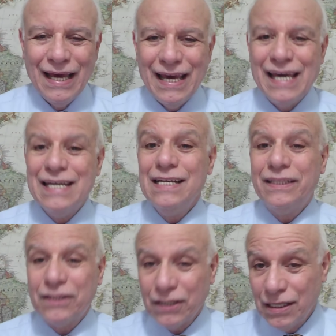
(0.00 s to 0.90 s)
e
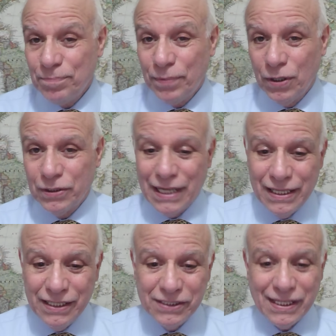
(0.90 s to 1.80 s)
il triplo
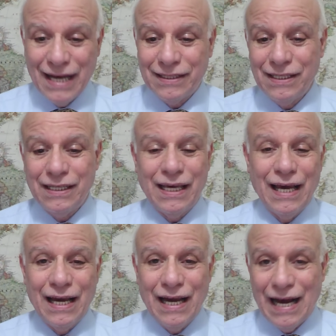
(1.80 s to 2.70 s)
degli Stati
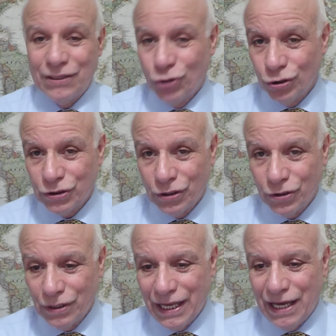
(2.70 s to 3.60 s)
che
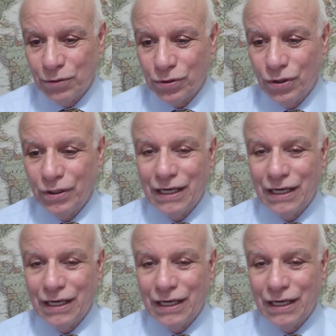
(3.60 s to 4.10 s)
adottano l'euro,